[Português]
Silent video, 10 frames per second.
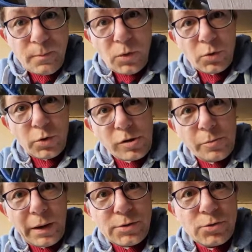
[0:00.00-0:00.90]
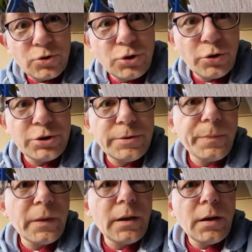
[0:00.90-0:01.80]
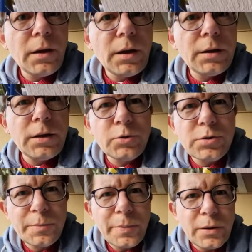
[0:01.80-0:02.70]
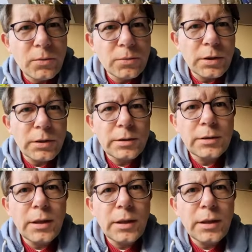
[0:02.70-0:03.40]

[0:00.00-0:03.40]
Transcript: é o nosso passo de hoje. E daí tu se pergunta,